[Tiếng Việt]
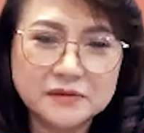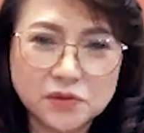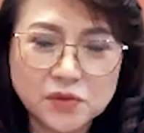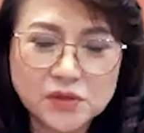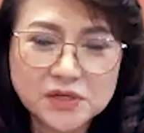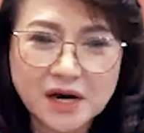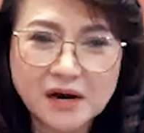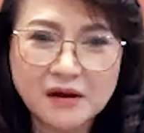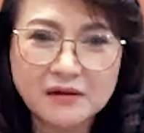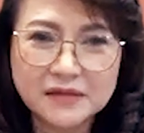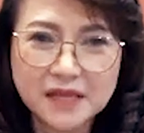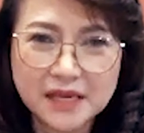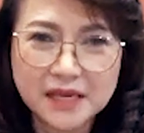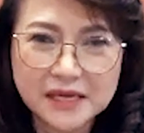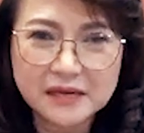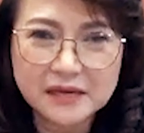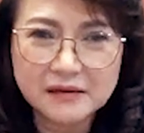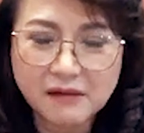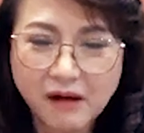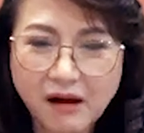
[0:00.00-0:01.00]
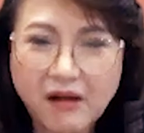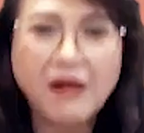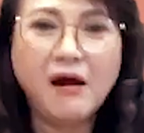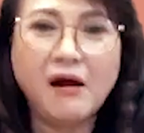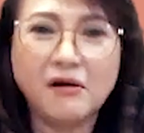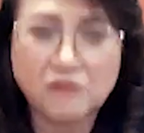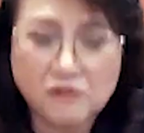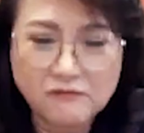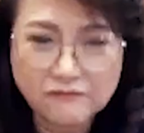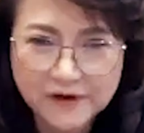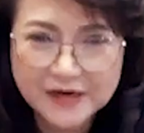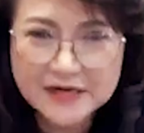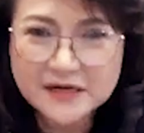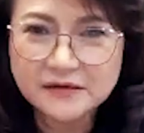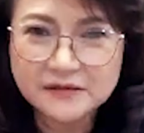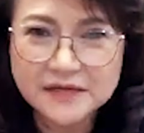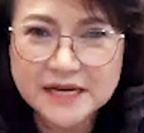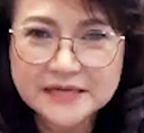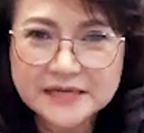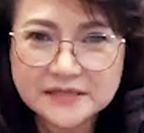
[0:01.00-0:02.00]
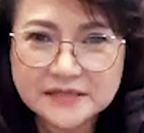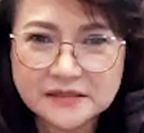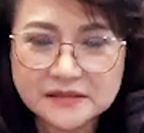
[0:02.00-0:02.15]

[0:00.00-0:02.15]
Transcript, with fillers: rủi ro thì con họ cũng vẫn được đến